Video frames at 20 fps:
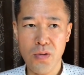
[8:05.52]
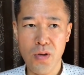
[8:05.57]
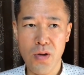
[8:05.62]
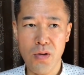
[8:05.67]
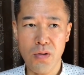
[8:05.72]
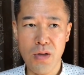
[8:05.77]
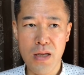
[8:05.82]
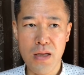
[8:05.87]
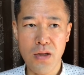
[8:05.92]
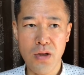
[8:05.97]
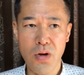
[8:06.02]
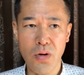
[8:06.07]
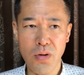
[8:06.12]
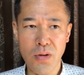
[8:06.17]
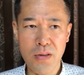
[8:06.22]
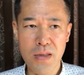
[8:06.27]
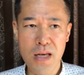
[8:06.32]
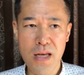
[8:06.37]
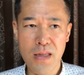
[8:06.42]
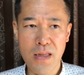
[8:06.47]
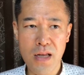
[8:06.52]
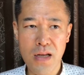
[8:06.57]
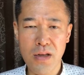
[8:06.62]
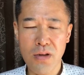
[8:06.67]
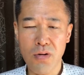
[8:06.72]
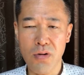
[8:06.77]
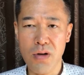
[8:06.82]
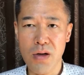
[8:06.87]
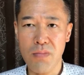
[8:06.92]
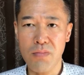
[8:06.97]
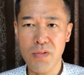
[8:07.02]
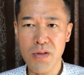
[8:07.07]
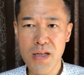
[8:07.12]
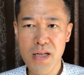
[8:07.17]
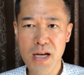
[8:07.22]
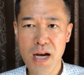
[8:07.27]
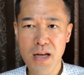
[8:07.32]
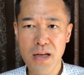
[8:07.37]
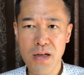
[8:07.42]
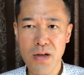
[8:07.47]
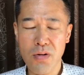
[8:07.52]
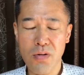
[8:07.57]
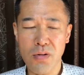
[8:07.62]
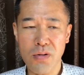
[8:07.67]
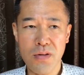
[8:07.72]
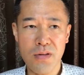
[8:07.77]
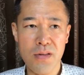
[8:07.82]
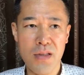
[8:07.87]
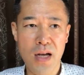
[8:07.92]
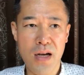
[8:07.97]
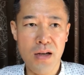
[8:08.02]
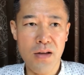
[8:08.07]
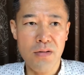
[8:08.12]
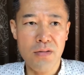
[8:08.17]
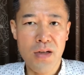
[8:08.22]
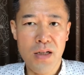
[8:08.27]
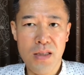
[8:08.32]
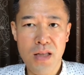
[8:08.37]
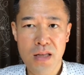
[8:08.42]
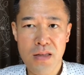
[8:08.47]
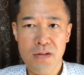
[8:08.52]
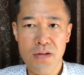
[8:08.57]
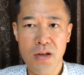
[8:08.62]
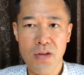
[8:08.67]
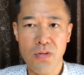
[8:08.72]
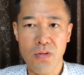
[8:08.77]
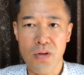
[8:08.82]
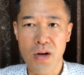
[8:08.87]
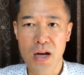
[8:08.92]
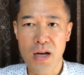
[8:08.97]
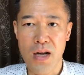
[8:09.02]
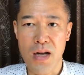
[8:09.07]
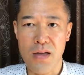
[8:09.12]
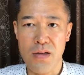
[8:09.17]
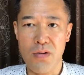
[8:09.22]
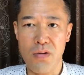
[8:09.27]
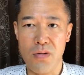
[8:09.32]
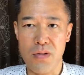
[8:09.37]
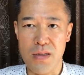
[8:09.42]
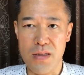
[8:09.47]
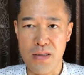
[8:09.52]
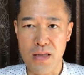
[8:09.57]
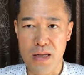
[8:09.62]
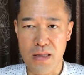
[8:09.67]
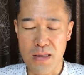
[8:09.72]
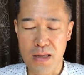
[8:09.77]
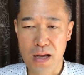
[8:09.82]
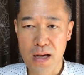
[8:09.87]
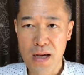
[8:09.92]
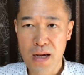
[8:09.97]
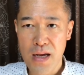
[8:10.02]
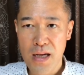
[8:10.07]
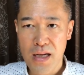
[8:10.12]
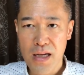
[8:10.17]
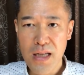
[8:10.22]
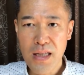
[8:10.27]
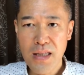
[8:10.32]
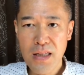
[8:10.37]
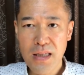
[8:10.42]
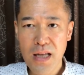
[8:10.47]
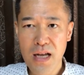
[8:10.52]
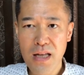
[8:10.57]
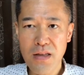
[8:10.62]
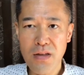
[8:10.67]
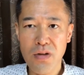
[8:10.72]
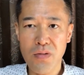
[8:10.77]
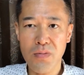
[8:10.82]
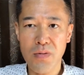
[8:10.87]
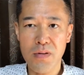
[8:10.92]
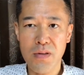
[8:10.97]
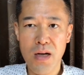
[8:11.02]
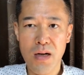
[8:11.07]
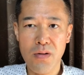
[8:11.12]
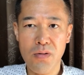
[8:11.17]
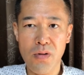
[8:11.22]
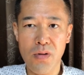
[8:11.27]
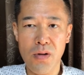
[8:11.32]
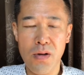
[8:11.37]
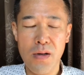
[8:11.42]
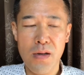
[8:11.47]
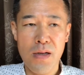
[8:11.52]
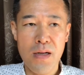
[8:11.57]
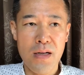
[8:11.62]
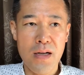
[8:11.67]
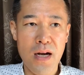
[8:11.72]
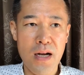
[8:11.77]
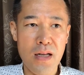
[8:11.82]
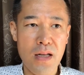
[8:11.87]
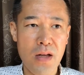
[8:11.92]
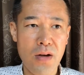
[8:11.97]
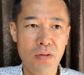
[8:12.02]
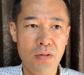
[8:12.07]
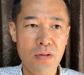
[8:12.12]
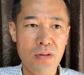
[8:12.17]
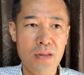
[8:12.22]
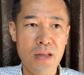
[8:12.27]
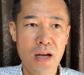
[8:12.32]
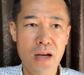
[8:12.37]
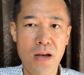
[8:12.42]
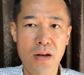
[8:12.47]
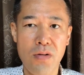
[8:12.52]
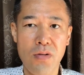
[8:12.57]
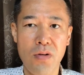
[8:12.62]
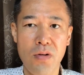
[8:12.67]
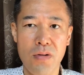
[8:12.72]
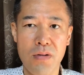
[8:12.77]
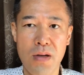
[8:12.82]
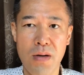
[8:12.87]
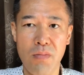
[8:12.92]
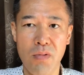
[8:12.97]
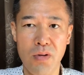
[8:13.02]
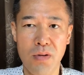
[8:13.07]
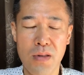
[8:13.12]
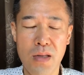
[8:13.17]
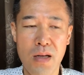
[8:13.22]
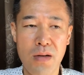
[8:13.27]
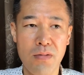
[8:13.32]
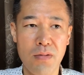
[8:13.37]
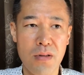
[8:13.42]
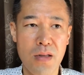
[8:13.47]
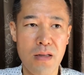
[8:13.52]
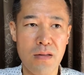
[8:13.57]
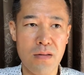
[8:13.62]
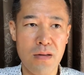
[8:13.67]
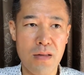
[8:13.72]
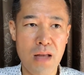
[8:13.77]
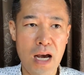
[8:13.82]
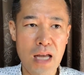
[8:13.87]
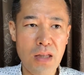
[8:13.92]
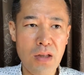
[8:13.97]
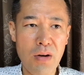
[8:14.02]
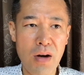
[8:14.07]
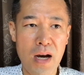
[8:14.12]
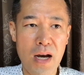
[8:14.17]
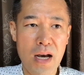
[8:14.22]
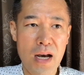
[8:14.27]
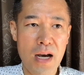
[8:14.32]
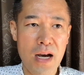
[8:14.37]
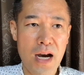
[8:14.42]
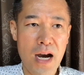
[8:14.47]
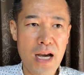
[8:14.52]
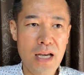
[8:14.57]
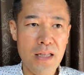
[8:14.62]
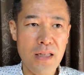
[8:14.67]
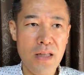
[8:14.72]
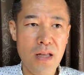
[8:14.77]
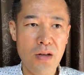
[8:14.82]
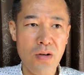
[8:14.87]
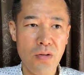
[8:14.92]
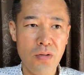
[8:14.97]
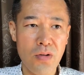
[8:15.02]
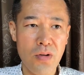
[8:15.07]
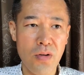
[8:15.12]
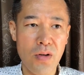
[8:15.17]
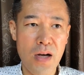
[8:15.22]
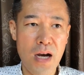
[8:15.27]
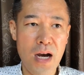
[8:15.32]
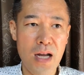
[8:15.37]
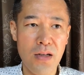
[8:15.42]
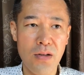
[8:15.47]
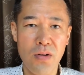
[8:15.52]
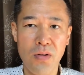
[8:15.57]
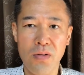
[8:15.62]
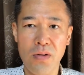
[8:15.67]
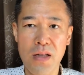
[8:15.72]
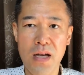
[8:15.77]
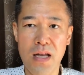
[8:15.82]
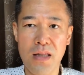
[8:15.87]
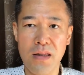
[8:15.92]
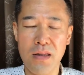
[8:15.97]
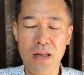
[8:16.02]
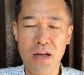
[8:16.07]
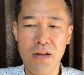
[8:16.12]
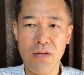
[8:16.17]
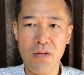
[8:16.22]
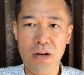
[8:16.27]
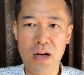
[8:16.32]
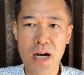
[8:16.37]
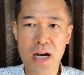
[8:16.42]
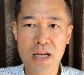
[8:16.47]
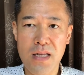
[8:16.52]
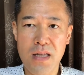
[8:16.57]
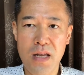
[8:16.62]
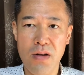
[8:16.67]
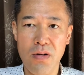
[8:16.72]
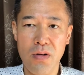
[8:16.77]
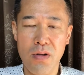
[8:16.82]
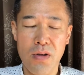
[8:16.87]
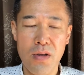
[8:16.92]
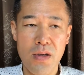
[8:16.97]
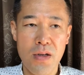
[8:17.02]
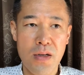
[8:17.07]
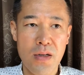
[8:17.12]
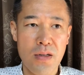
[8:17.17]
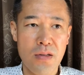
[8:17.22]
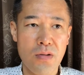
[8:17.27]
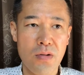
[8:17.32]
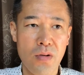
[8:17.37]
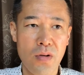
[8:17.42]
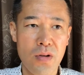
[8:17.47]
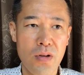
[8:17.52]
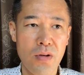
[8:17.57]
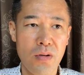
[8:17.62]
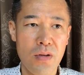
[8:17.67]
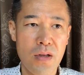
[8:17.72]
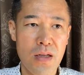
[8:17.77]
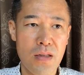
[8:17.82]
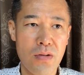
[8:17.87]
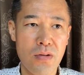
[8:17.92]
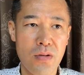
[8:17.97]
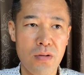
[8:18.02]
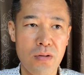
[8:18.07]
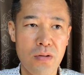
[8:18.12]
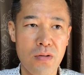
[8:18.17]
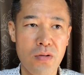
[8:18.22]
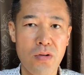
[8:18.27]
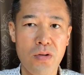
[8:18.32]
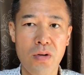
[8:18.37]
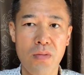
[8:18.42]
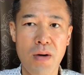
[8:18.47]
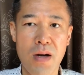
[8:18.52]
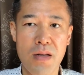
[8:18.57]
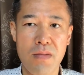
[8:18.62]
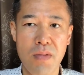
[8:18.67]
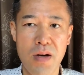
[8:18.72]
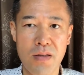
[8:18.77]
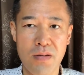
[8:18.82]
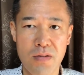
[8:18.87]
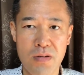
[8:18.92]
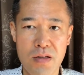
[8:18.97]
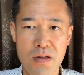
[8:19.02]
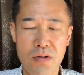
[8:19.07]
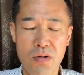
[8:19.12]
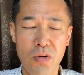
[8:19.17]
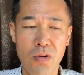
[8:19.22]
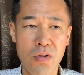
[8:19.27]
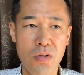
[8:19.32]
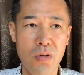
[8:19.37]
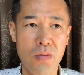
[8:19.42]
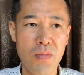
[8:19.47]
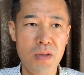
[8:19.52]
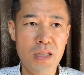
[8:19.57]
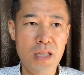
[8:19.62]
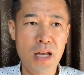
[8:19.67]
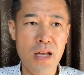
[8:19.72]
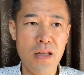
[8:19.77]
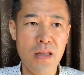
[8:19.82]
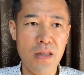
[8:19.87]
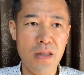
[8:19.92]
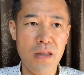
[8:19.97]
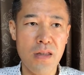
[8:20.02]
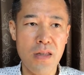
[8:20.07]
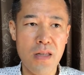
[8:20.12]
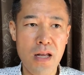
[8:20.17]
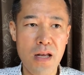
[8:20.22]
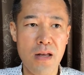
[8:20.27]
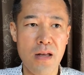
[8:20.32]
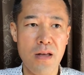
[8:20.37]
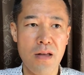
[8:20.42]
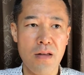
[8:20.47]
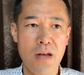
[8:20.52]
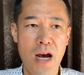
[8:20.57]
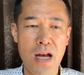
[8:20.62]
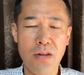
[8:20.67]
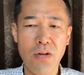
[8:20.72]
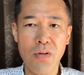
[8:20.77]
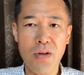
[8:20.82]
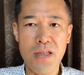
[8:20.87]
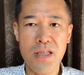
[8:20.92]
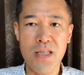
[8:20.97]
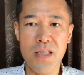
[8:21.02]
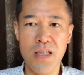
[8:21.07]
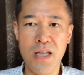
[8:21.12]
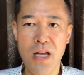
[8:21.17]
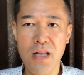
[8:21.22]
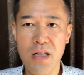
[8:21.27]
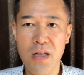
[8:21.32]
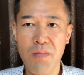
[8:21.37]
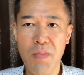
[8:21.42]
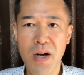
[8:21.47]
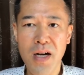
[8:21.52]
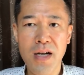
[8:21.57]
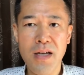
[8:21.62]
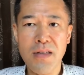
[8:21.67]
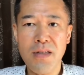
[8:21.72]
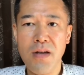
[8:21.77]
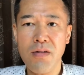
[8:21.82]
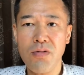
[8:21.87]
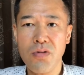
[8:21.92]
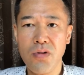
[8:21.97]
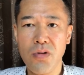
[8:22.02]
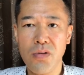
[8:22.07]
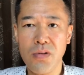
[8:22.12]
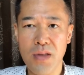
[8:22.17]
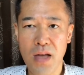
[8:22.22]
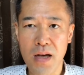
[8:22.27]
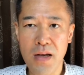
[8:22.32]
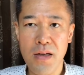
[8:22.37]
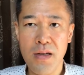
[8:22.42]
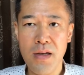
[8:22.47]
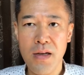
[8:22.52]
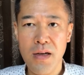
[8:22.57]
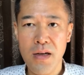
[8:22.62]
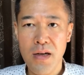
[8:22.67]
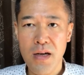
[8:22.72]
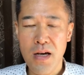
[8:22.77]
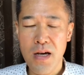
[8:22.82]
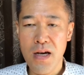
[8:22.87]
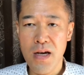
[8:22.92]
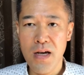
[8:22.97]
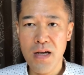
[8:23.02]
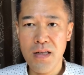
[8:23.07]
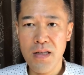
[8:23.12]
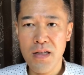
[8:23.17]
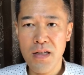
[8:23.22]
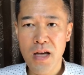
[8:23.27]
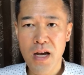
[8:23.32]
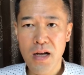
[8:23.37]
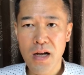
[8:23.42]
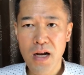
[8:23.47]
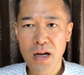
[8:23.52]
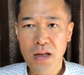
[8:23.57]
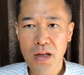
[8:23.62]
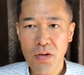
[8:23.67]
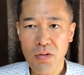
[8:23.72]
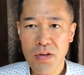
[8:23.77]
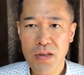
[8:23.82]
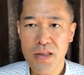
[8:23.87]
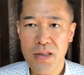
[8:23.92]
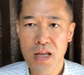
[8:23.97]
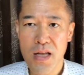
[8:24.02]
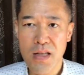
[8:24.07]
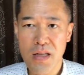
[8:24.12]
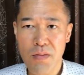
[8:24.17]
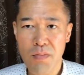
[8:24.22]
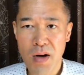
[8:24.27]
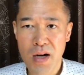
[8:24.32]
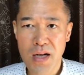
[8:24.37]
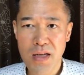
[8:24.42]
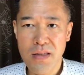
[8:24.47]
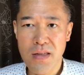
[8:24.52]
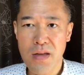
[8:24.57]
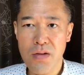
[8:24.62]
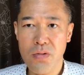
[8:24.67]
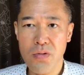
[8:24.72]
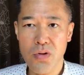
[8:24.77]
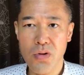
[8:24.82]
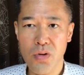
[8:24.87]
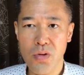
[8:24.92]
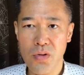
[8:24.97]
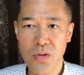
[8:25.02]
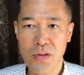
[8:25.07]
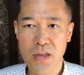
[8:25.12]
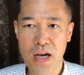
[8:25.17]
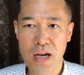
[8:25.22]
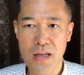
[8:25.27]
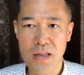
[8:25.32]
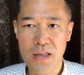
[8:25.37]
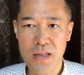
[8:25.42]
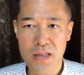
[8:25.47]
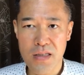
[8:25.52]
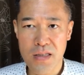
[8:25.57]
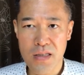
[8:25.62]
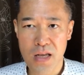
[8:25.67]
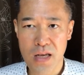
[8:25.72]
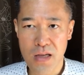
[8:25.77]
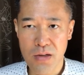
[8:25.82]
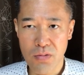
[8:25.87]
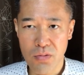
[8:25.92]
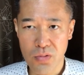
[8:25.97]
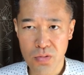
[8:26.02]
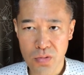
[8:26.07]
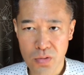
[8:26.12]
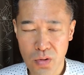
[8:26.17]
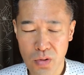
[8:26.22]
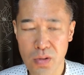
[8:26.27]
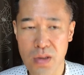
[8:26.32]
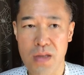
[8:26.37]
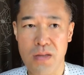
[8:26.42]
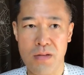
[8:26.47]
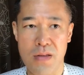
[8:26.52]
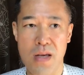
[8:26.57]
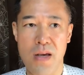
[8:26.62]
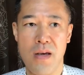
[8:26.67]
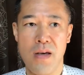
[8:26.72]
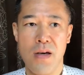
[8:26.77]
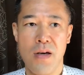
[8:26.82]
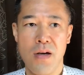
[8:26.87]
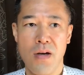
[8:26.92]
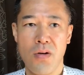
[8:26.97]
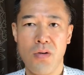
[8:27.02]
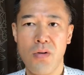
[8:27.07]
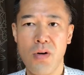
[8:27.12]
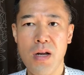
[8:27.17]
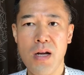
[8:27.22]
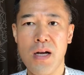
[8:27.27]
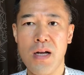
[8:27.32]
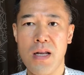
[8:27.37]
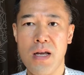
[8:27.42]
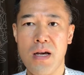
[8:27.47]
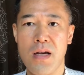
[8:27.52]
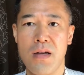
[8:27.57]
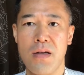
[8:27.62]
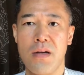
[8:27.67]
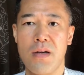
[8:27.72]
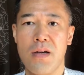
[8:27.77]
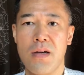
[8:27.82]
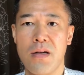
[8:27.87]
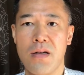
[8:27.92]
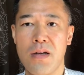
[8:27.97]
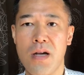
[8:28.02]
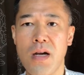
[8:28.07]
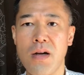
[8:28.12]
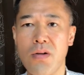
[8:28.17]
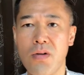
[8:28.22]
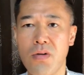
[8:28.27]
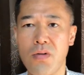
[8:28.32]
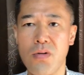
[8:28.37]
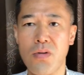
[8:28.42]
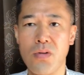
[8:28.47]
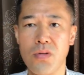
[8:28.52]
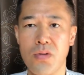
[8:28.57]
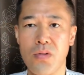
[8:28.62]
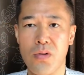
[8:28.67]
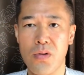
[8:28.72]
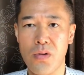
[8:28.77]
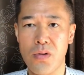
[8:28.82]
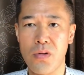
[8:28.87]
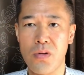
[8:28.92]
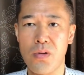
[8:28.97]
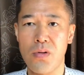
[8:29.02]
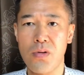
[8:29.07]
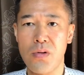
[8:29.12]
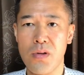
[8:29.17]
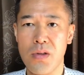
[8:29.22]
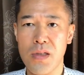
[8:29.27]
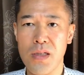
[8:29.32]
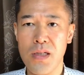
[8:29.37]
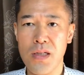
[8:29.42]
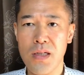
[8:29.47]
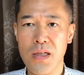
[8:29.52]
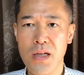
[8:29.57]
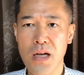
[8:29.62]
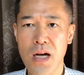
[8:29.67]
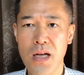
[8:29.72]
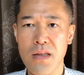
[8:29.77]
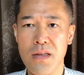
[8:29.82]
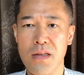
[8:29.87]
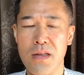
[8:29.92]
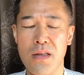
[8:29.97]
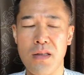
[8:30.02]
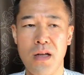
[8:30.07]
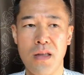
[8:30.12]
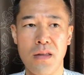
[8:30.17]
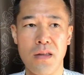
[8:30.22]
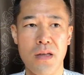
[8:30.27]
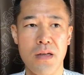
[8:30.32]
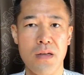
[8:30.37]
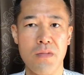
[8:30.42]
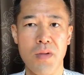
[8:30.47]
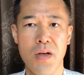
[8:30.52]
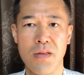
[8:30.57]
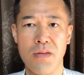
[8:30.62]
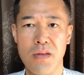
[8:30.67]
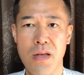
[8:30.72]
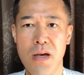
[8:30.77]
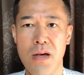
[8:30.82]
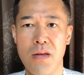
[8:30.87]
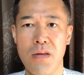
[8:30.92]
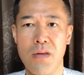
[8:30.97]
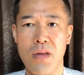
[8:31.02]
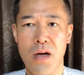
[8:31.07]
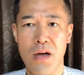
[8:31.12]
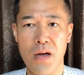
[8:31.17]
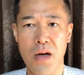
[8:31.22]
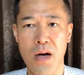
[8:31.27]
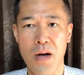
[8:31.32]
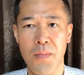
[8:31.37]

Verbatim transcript: をね強制的というか、無理やりこうつなげる形は取らないようにしていって、一旦自分がこう関係をつなげるようには持っていくんですけど、あとは相手のその反応であったりとか、相手のそのいろんな状況もありますし、そういうのを見ていって、あとは自然に任せる状態、人間関係を自然に任せる状態にしていくとですね、これがね結構そのいい感じになっていきますね。なん